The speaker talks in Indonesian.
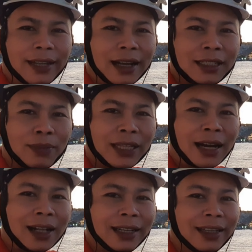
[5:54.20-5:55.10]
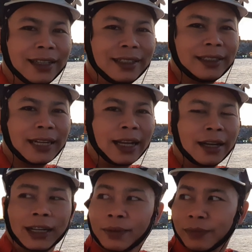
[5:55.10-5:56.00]
Dan sebentar lagi
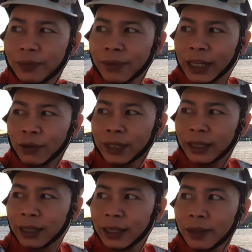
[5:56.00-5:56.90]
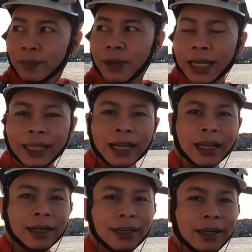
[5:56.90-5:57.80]
saya akan melewati
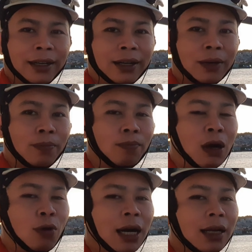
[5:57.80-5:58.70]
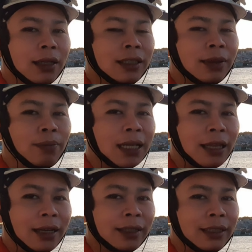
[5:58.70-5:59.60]
bagian bawah
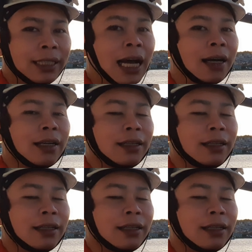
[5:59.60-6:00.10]
jembatan yang